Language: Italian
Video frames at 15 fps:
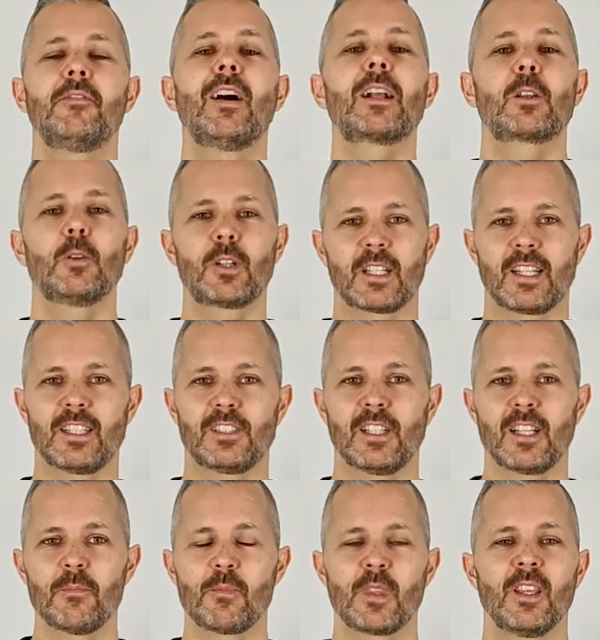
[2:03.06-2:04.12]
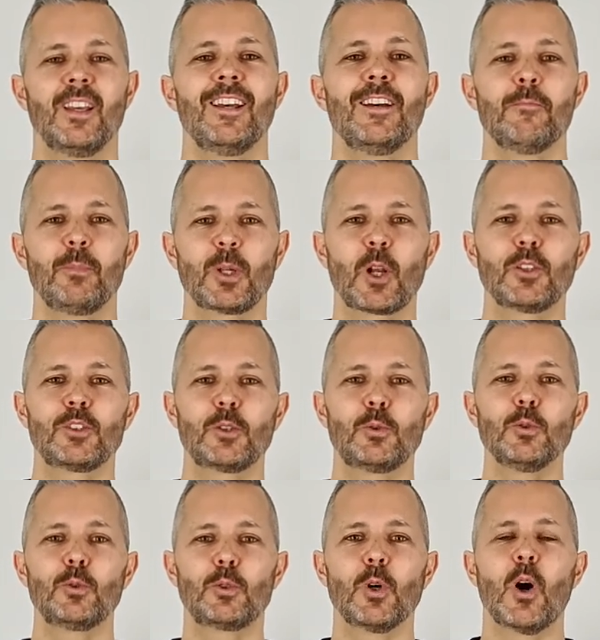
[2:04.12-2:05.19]
farlo crescere. Per oggi è
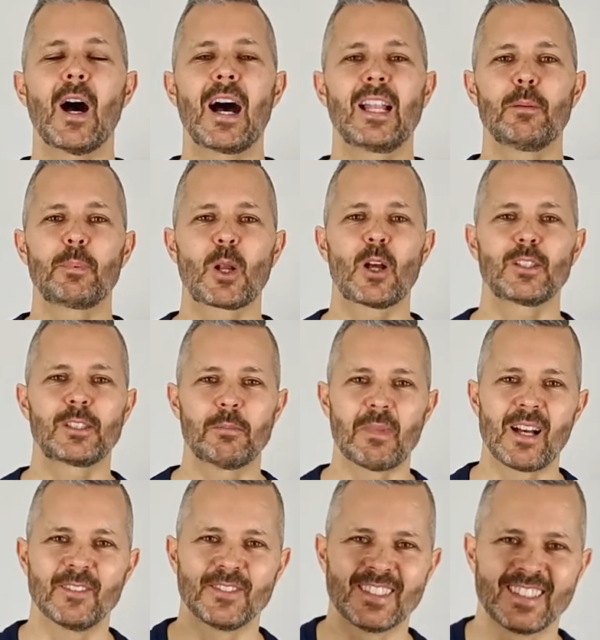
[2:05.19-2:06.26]
tutto, alla prossima!